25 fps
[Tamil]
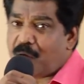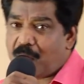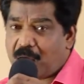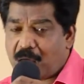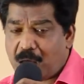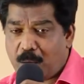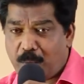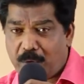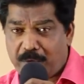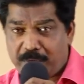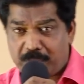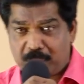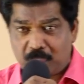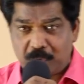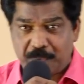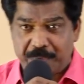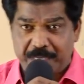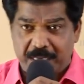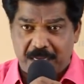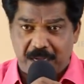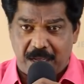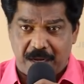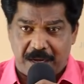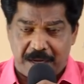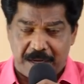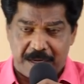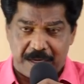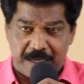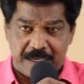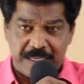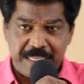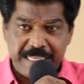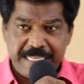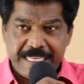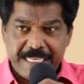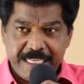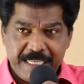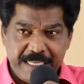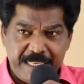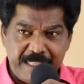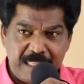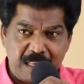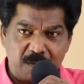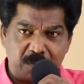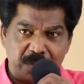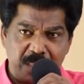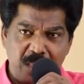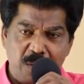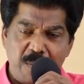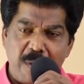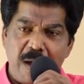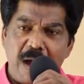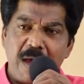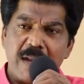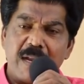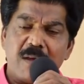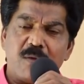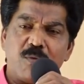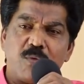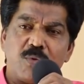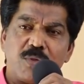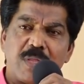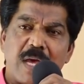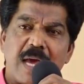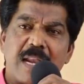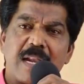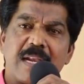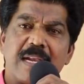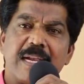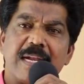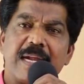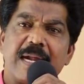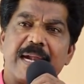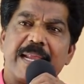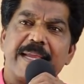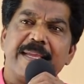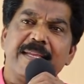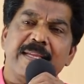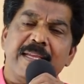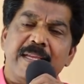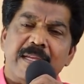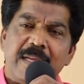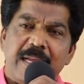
வாங்காமல் வந்து விட்டார் என்று இந்த விதமான உதாரணங்களை